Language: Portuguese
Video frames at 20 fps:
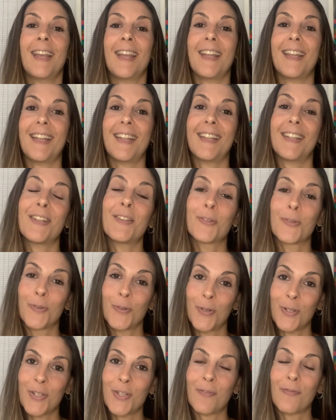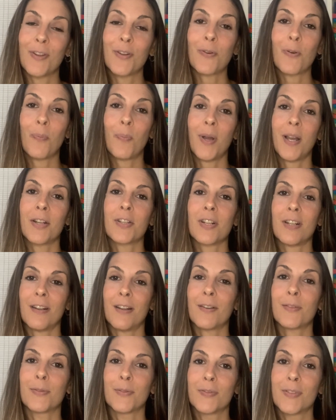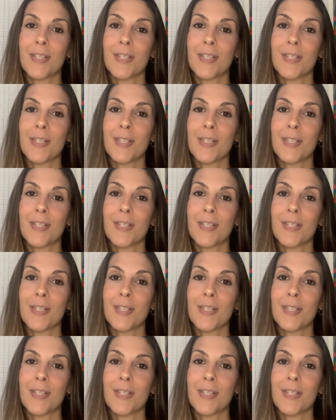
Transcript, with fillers: É, e hoje vim compartilhar com